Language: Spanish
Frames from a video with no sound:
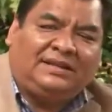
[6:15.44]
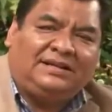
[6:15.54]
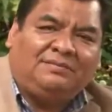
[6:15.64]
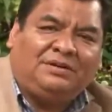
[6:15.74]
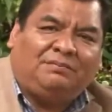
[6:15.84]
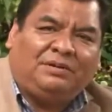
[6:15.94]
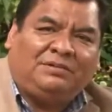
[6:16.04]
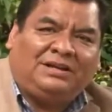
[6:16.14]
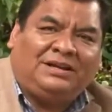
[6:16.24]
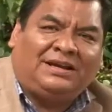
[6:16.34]
del IMIPE,
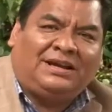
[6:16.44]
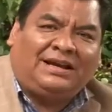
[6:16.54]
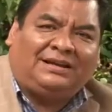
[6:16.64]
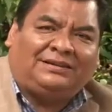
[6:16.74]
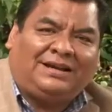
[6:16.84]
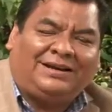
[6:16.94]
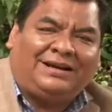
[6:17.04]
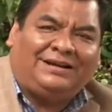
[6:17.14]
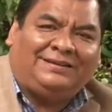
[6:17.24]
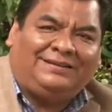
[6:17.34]
Mireya
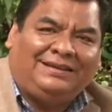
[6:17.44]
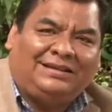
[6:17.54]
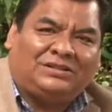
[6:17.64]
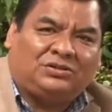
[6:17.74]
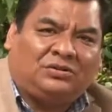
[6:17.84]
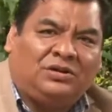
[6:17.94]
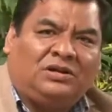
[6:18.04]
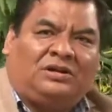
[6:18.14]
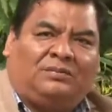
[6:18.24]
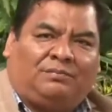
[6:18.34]
Arteaga. DIRSO.
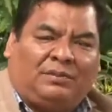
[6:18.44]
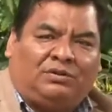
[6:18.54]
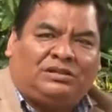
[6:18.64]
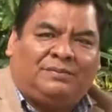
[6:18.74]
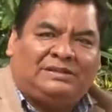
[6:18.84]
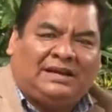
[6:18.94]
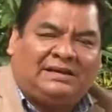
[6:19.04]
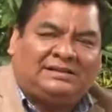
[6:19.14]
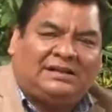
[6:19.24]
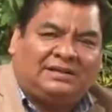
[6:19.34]
Vamos a
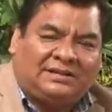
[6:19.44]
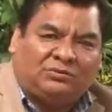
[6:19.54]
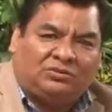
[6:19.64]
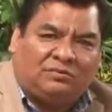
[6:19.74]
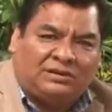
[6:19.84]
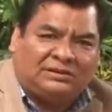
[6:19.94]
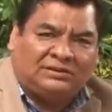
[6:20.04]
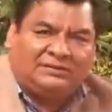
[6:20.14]
mensajes y regresamos con más.